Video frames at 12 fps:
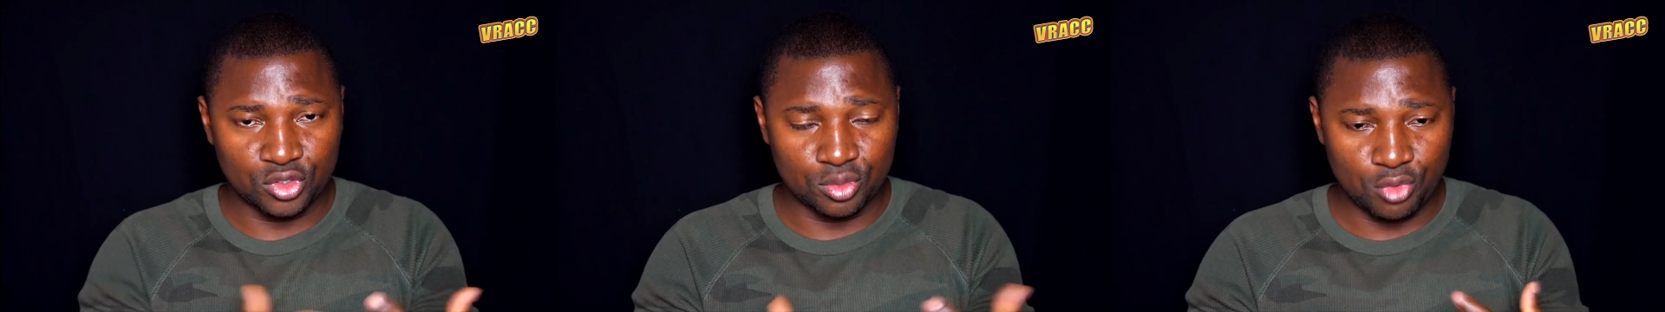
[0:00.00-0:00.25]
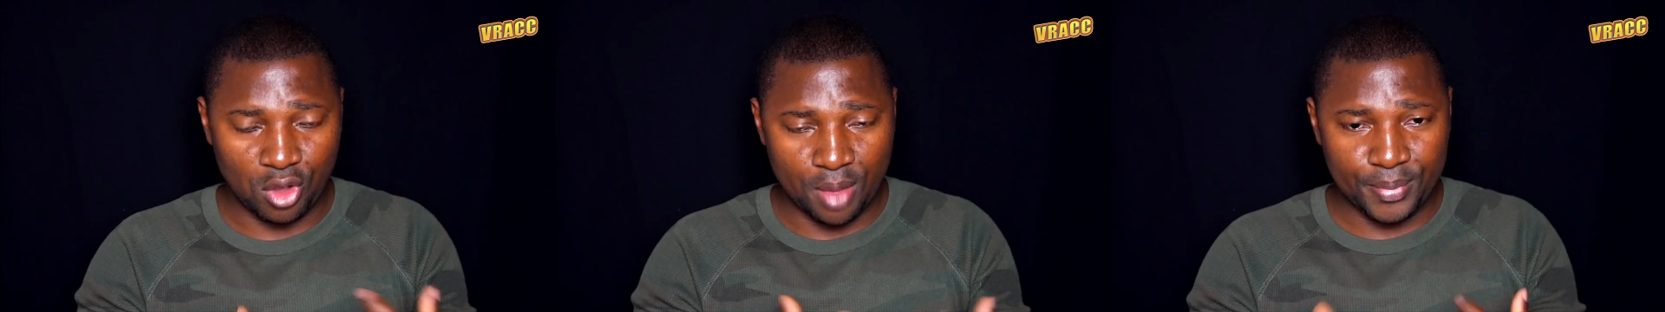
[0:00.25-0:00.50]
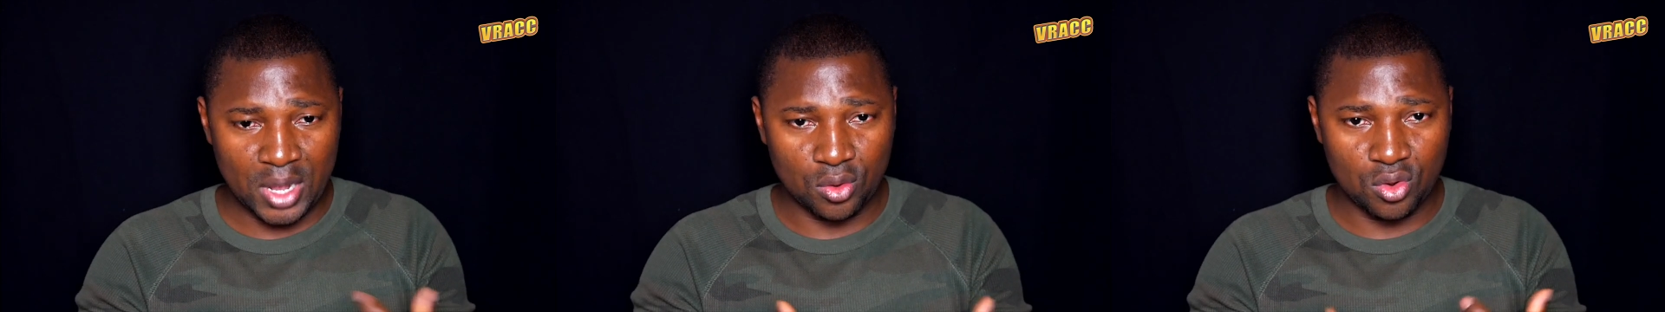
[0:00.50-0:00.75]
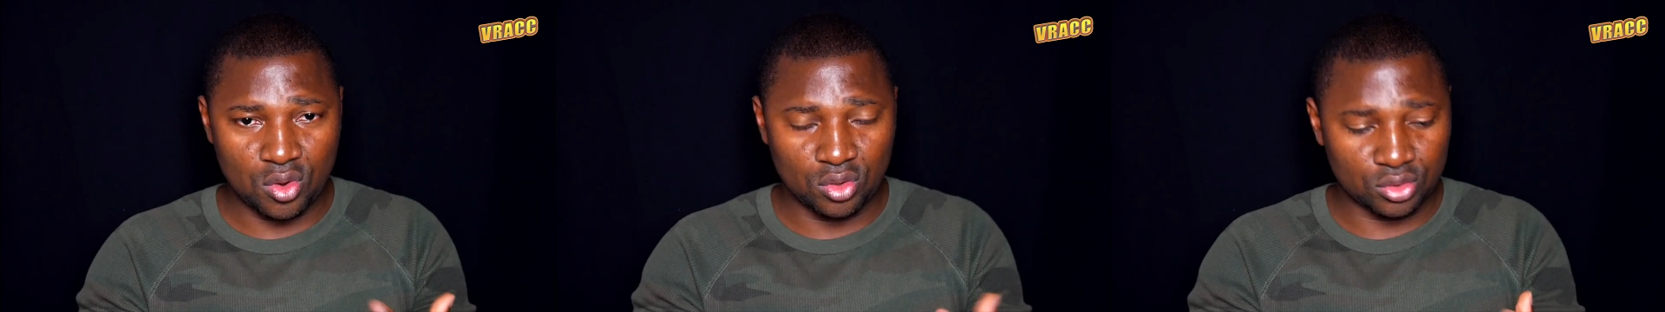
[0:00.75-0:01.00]
je ne me rends pas
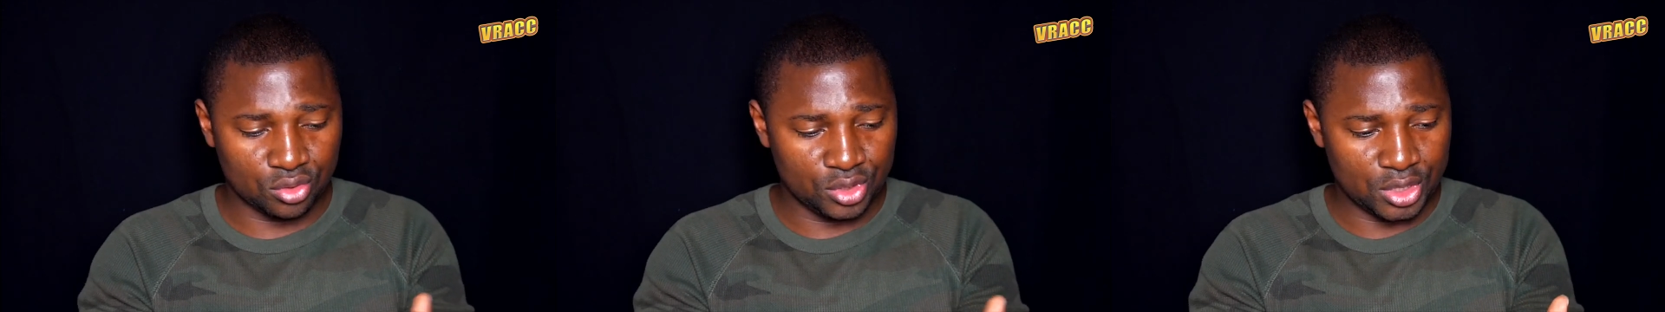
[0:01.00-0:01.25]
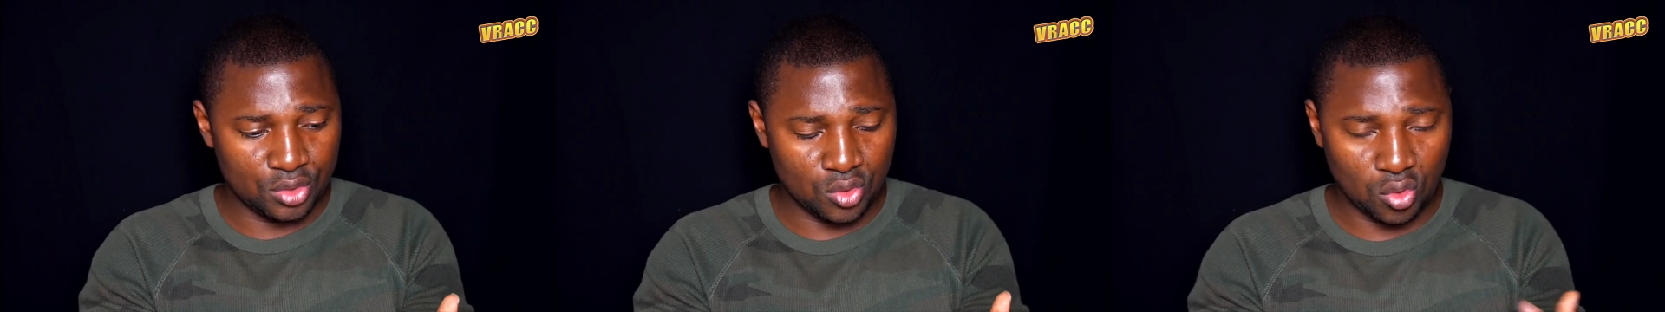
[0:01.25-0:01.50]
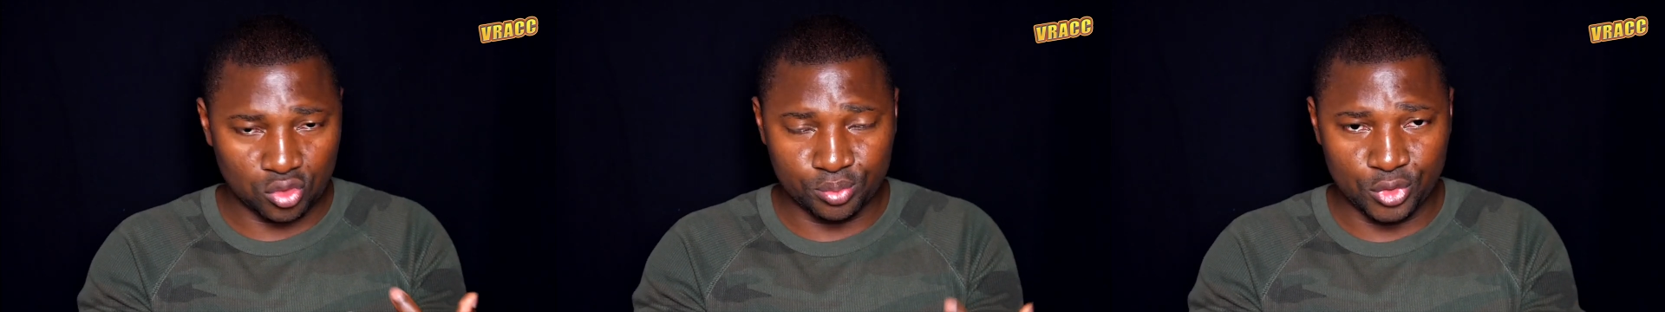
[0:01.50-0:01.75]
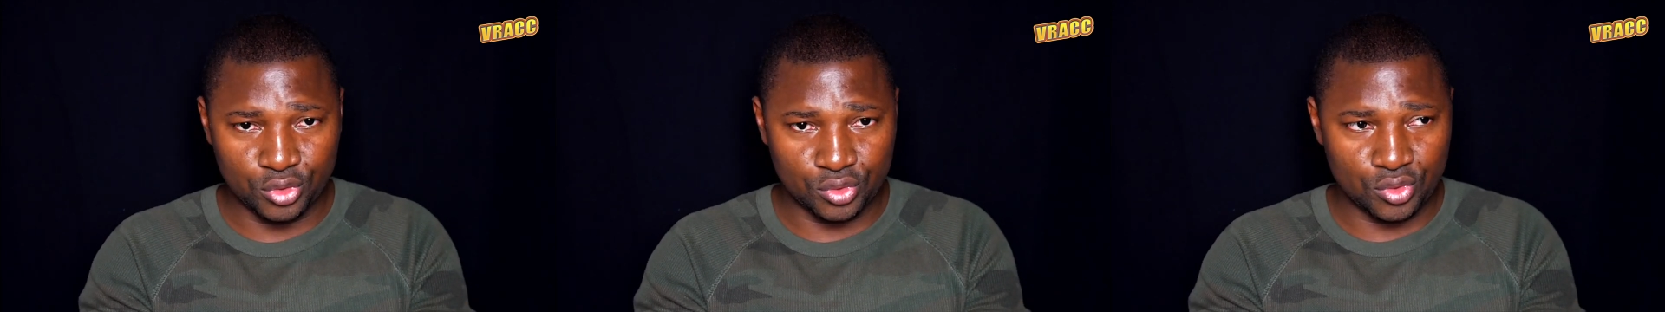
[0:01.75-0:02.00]
encore compte que j'ai une grosse
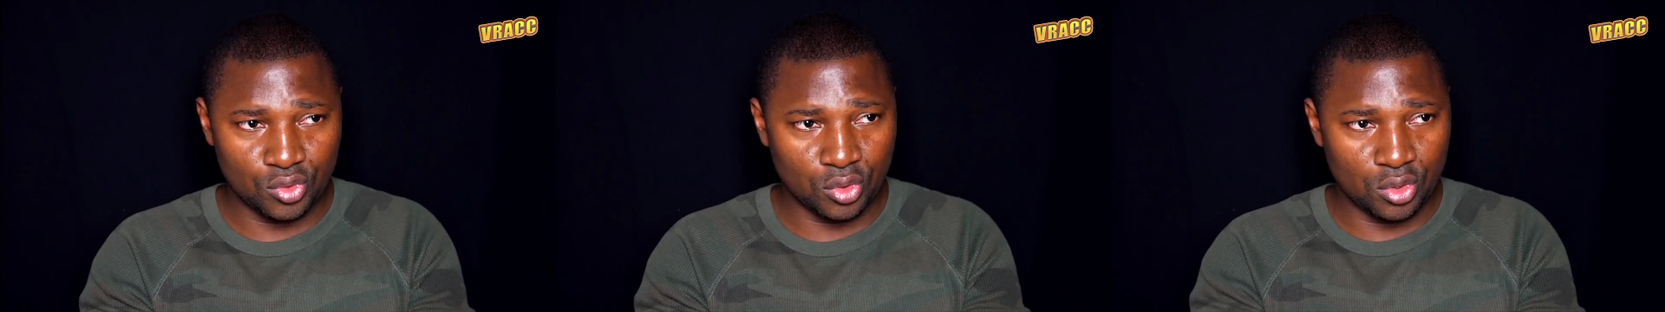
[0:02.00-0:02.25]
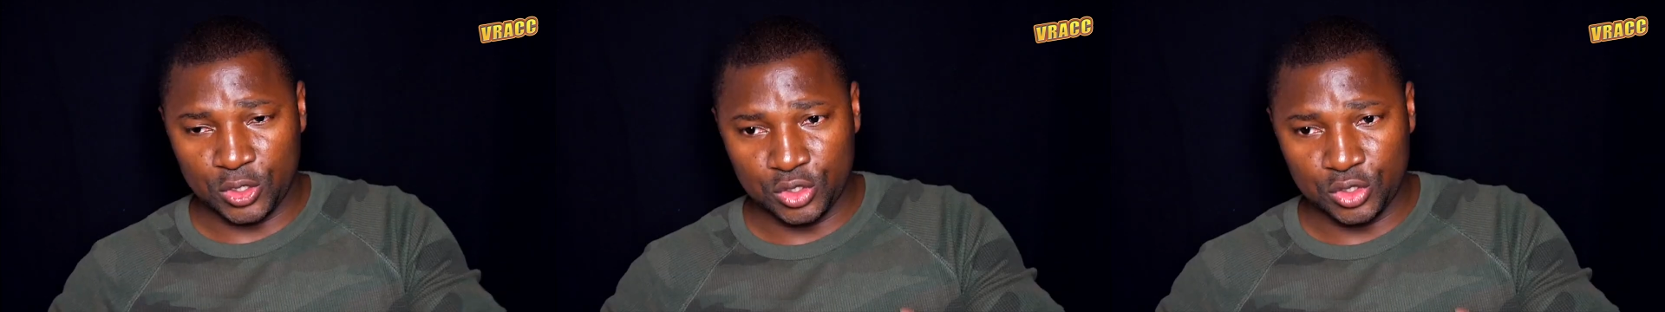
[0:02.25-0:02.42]
blessure.